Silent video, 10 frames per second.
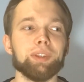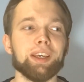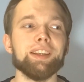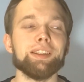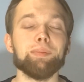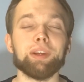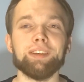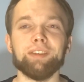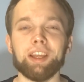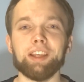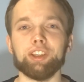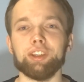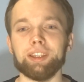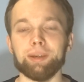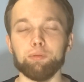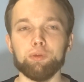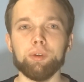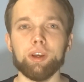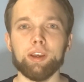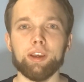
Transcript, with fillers: пытается противоречить тому,